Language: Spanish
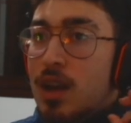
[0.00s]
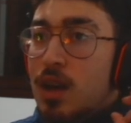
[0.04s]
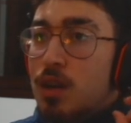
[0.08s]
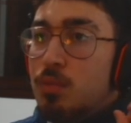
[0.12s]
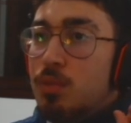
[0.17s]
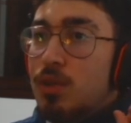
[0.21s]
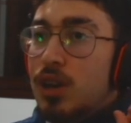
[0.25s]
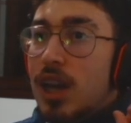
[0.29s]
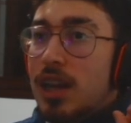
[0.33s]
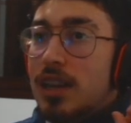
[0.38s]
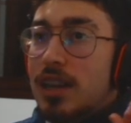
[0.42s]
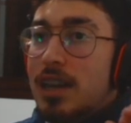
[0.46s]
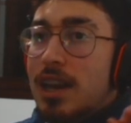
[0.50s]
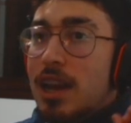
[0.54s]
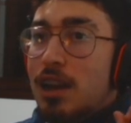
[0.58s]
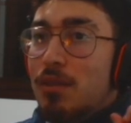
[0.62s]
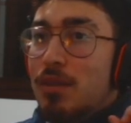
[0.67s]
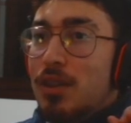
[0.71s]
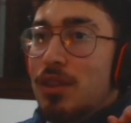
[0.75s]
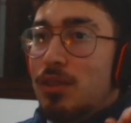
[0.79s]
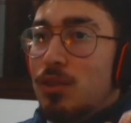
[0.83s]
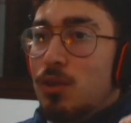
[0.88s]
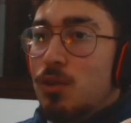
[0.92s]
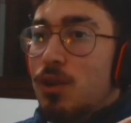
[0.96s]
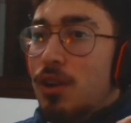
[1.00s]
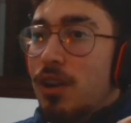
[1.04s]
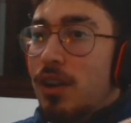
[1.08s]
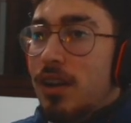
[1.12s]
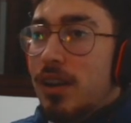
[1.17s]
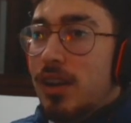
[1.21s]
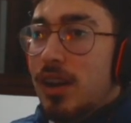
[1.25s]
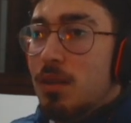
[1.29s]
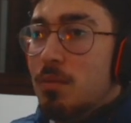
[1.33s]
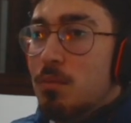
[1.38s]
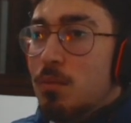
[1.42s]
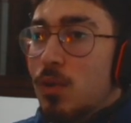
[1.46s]
porque tenía 91 en
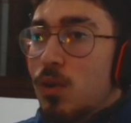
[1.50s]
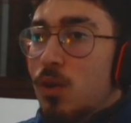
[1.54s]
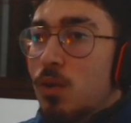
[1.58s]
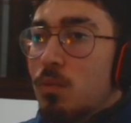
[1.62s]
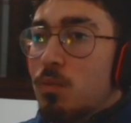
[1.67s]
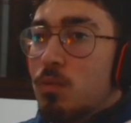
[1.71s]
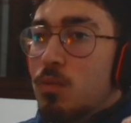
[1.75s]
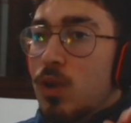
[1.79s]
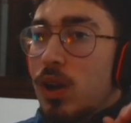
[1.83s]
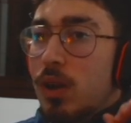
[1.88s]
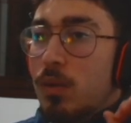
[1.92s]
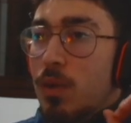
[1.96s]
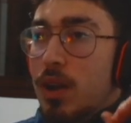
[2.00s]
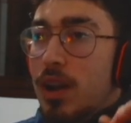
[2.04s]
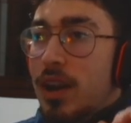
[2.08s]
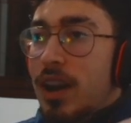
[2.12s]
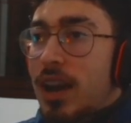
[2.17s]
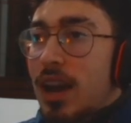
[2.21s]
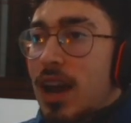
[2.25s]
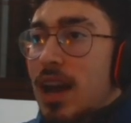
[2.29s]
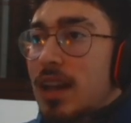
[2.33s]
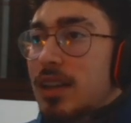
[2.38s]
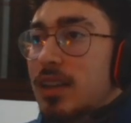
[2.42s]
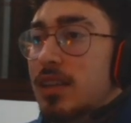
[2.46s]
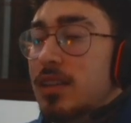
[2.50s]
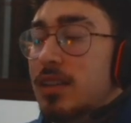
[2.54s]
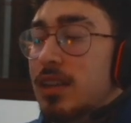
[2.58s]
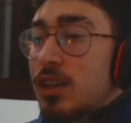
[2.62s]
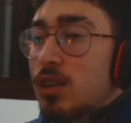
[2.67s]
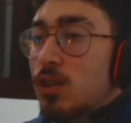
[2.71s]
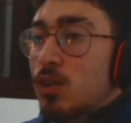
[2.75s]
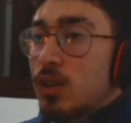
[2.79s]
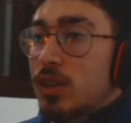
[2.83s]
ritmo, muy buen regate y tiro,